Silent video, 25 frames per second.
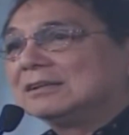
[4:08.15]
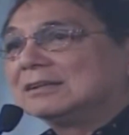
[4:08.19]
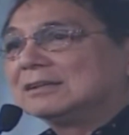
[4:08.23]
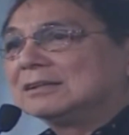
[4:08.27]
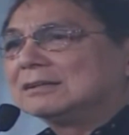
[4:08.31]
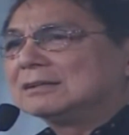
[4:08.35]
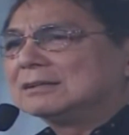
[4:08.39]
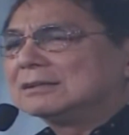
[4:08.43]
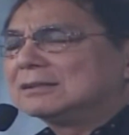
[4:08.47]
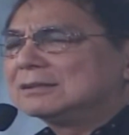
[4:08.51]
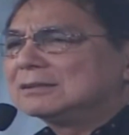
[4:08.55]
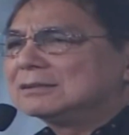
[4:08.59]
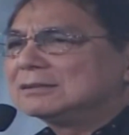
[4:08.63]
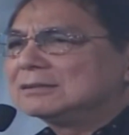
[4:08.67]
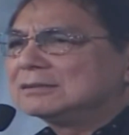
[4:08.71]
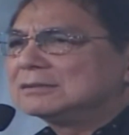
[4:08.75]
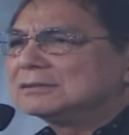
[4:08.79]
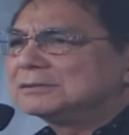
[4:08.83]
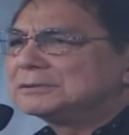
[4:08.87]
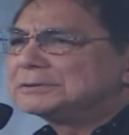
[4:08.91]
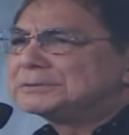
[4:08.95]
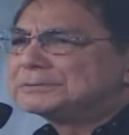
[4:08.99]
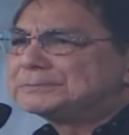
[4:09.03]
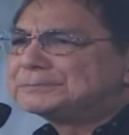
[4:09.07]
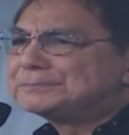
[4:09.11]

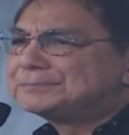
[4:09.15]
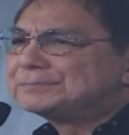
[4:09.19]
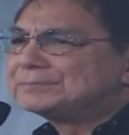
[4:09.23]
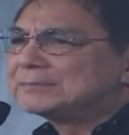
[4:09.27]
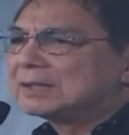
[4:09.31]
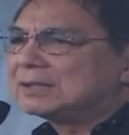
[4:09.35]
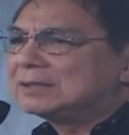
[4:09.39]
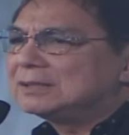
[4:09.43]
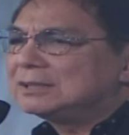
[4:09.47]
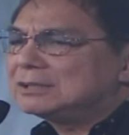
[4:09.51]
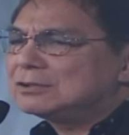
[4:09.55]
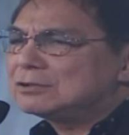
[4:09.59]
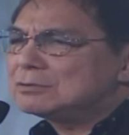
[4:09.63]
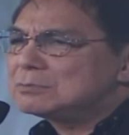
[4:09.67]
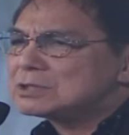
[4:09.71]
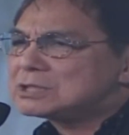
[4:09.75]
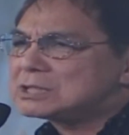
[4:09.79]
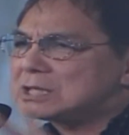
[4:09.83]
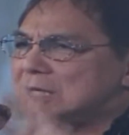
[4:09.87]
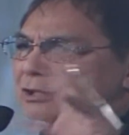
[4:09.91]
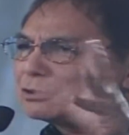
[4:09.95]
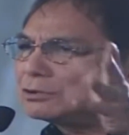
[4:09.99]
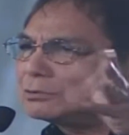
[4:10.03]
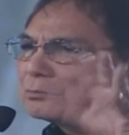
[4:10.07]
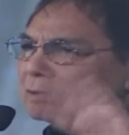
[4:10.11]
um, hindi ko
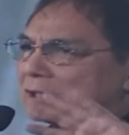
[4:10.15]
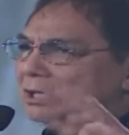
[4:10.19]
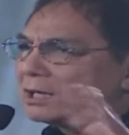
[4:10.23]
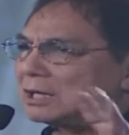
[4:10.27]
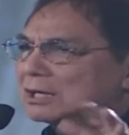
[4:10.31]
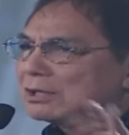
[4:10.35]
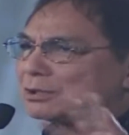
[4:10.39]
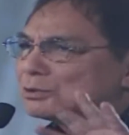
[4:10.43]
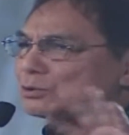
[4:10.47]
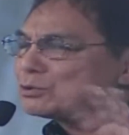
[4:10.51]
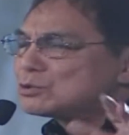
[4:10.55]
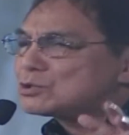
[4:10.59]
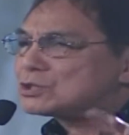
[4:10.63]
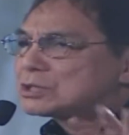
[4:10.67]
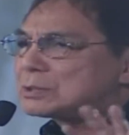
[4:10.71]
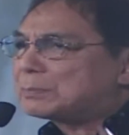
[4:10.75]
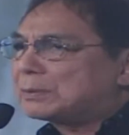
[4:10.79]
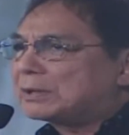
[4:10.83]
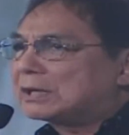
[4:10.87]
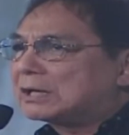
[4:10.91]
masyado mag-ano sa